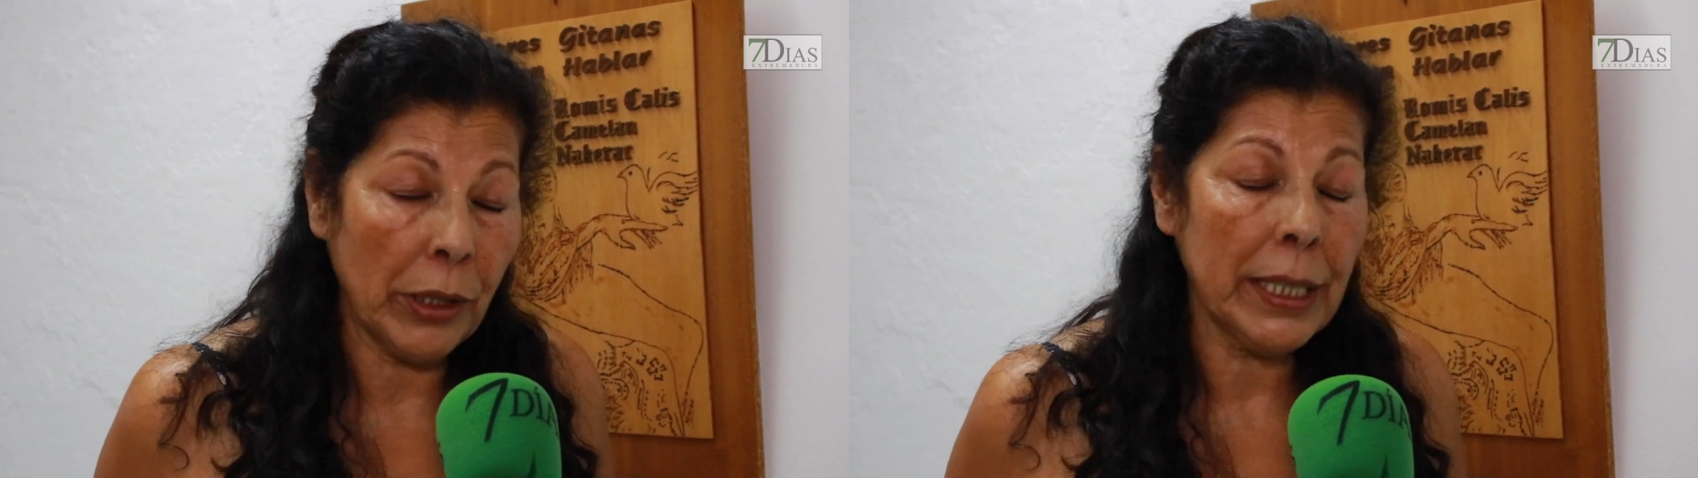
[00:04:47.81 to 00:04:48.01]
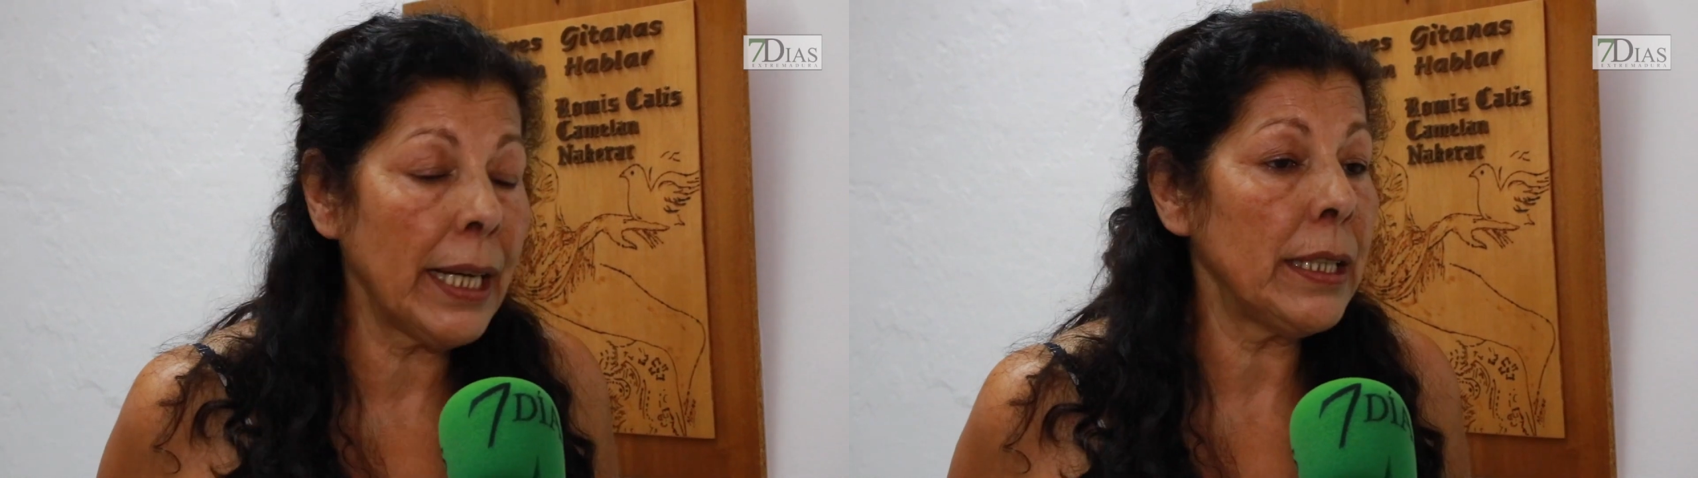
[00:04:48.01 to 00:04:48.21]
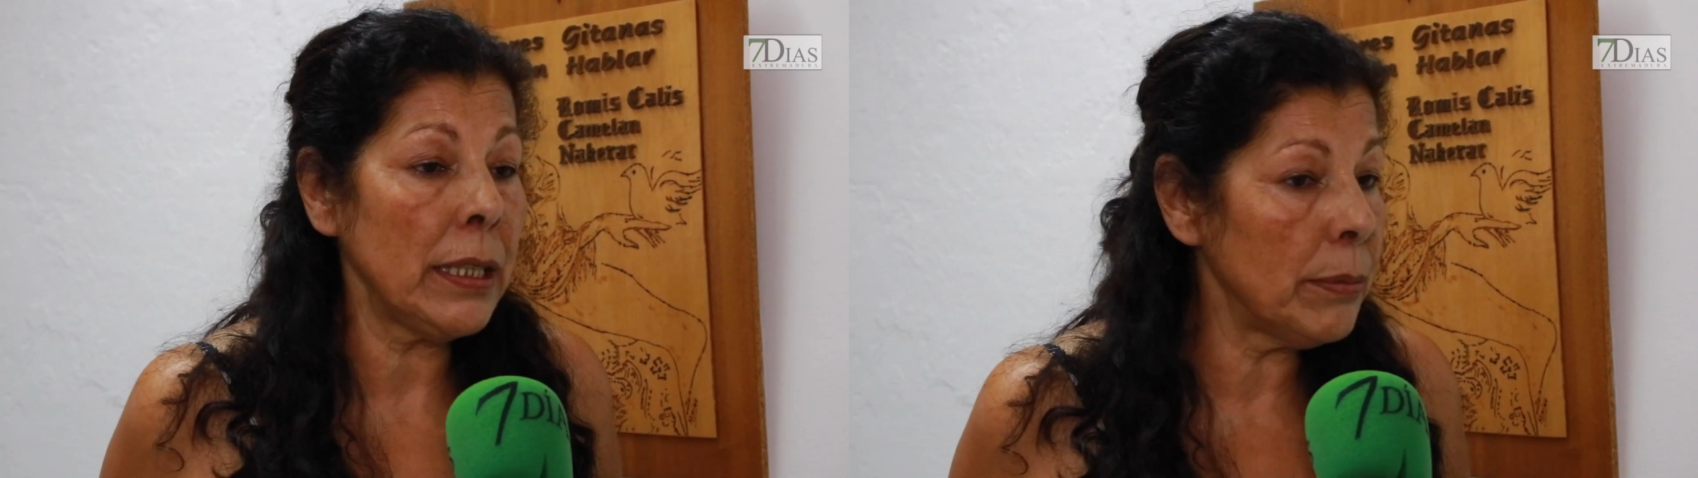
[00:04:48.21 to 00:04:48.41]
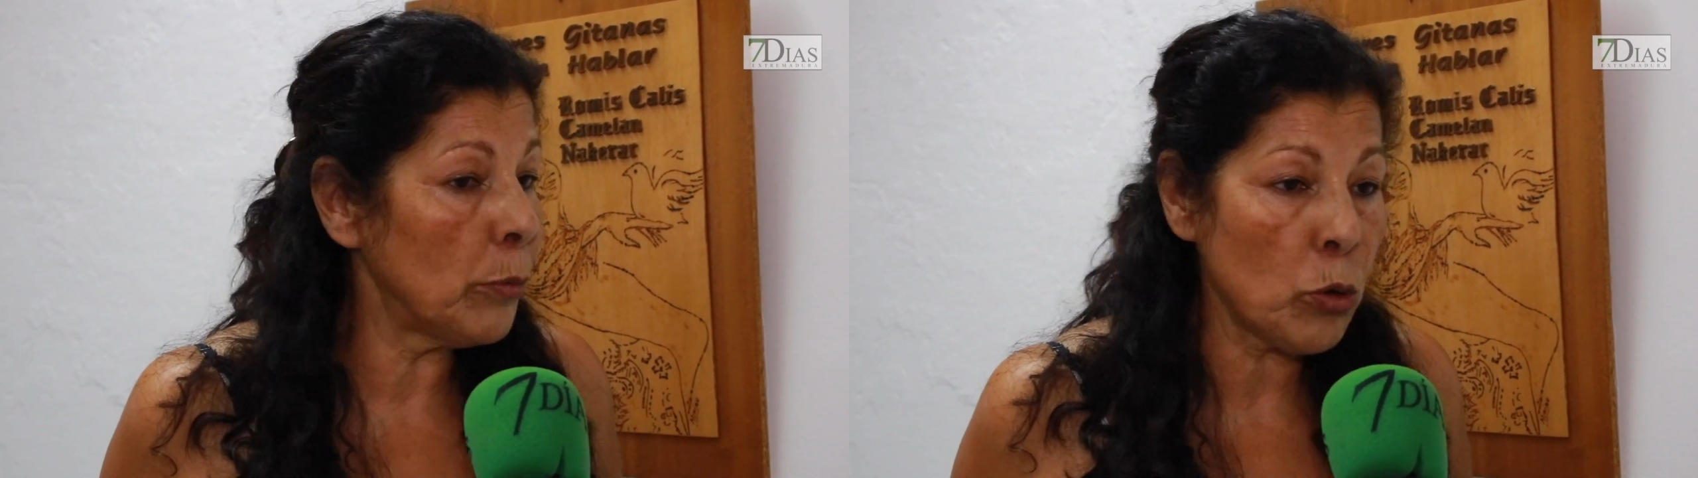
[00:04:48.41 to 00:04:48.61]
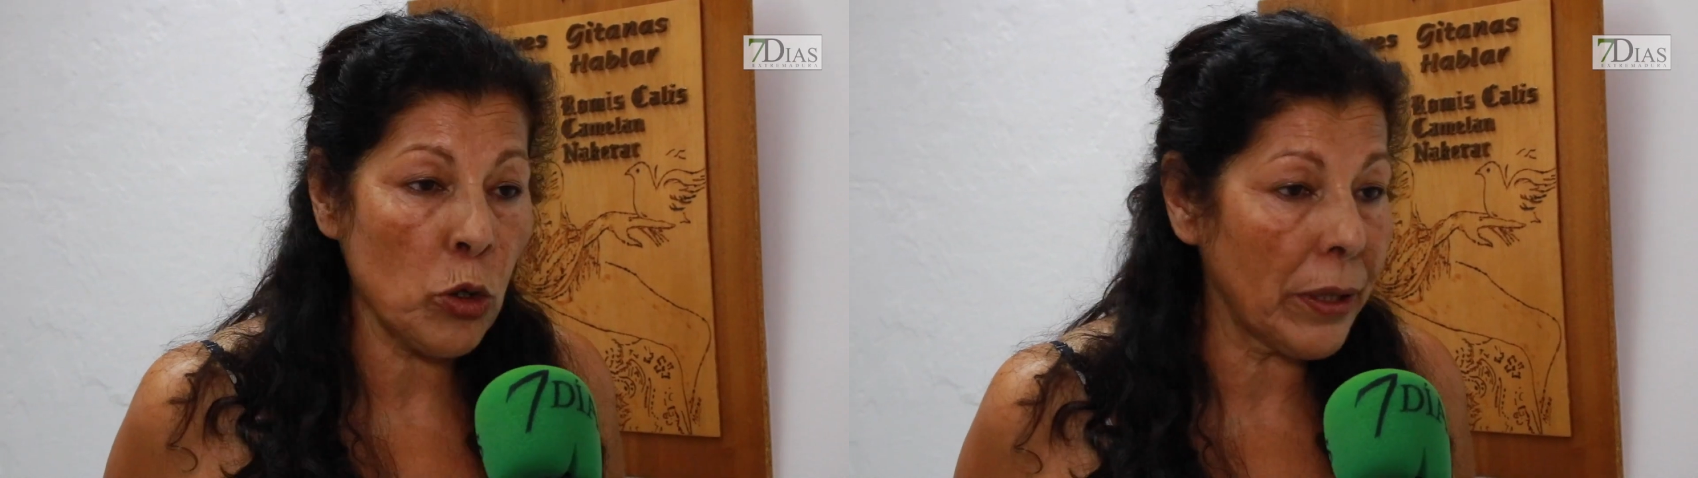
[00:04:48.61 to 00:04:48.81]
que hay
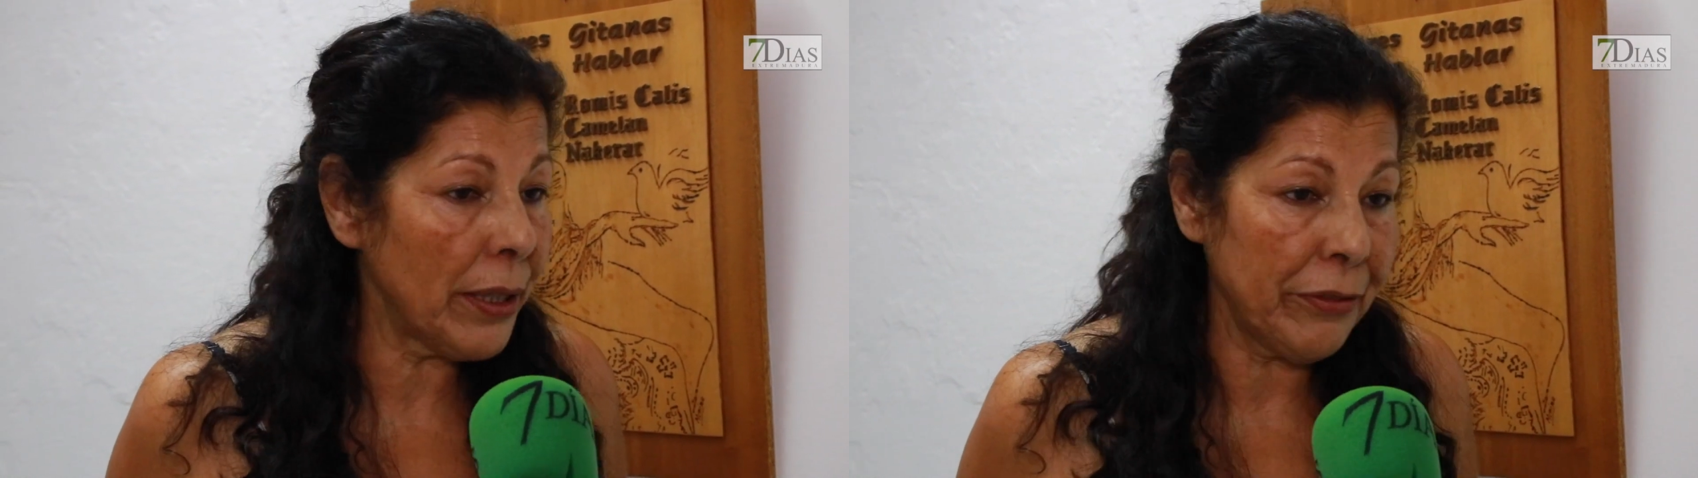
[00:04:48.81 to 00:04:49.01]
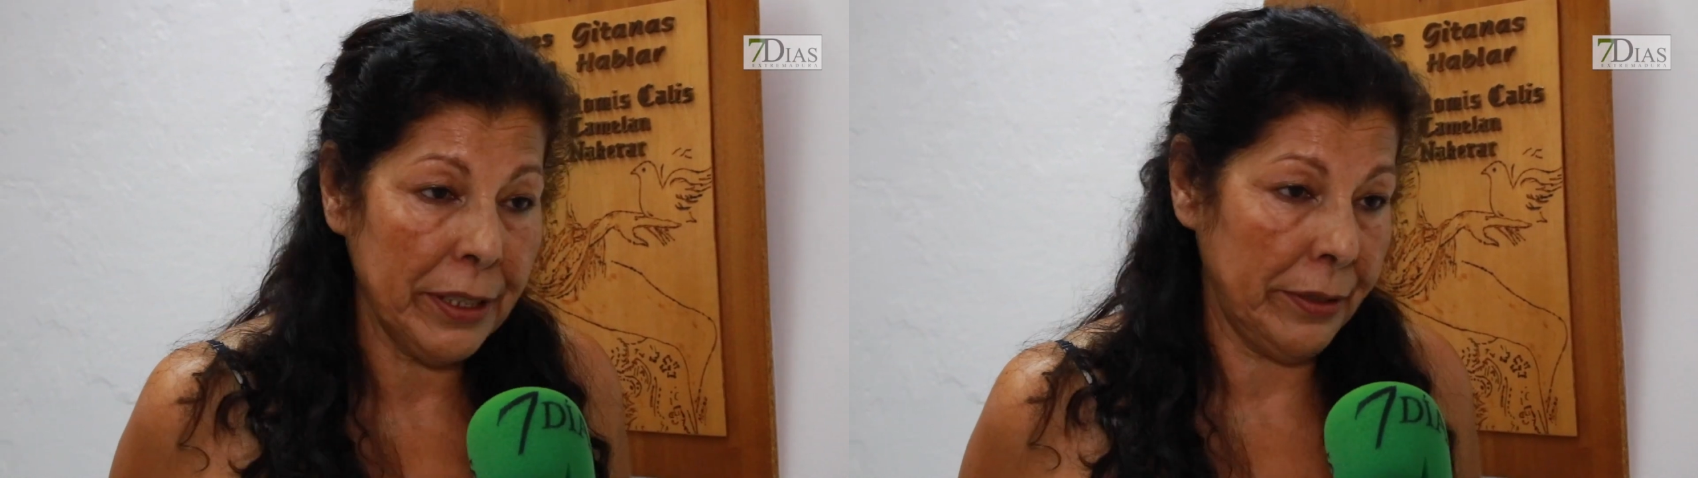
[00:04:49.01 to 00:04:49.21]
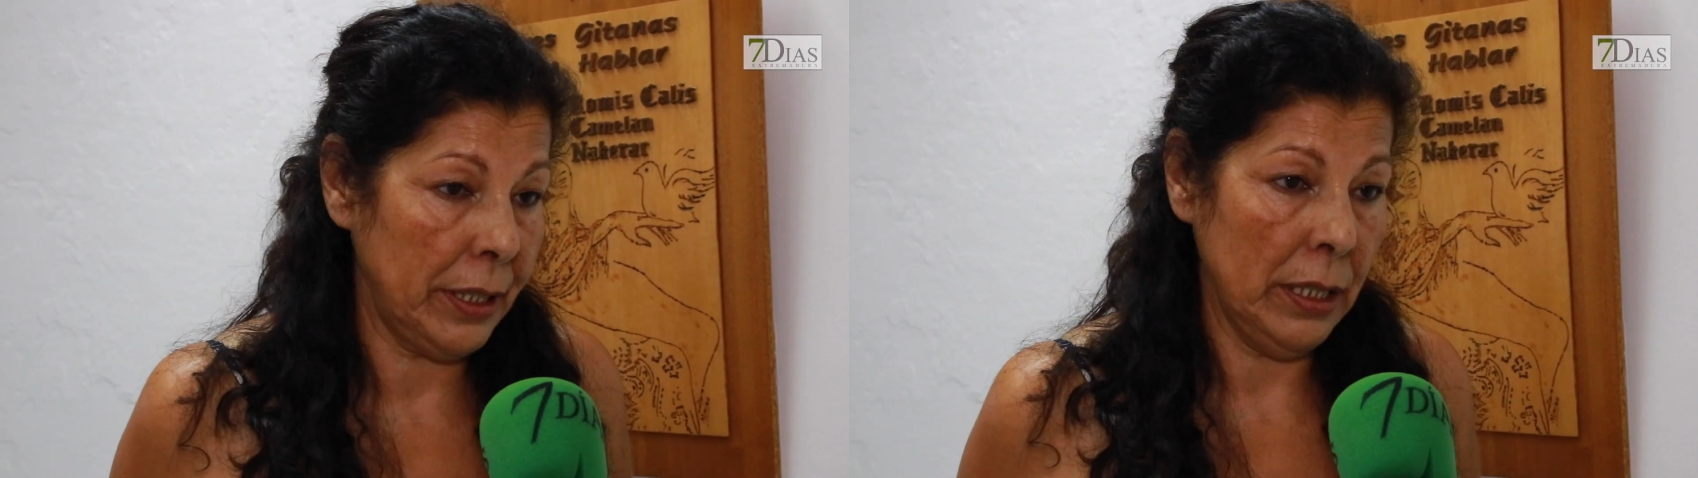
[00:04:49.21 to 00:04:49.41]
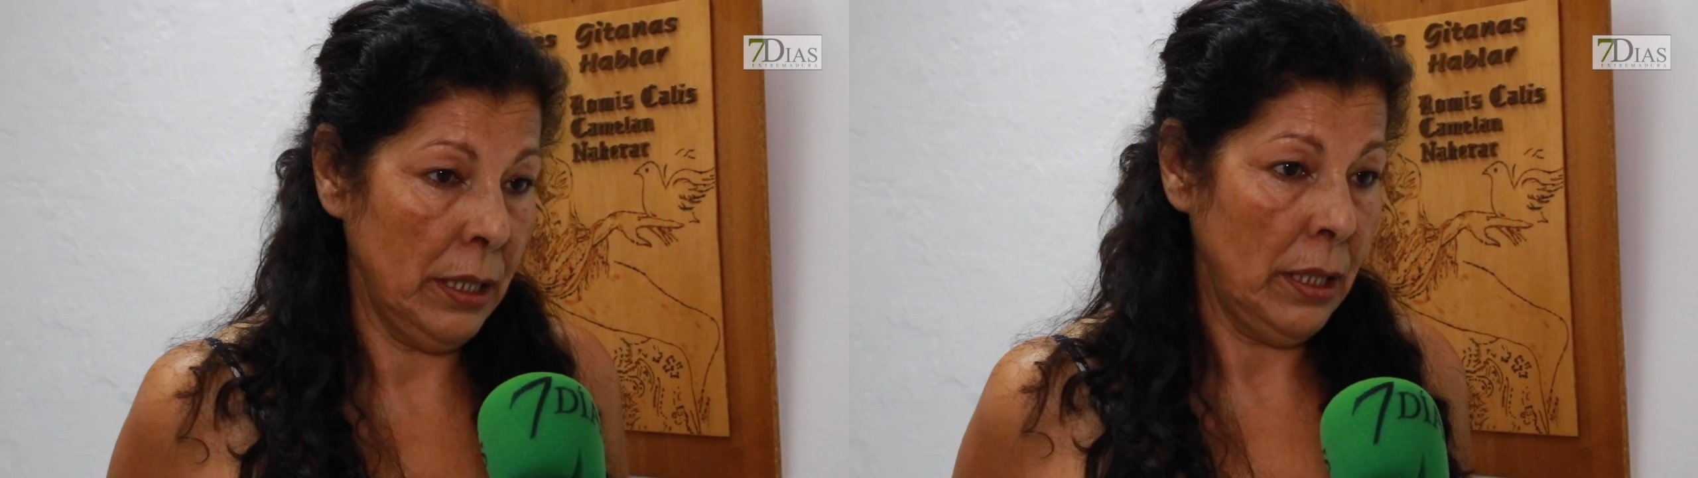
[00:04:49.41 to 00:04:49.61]
mucho déficit.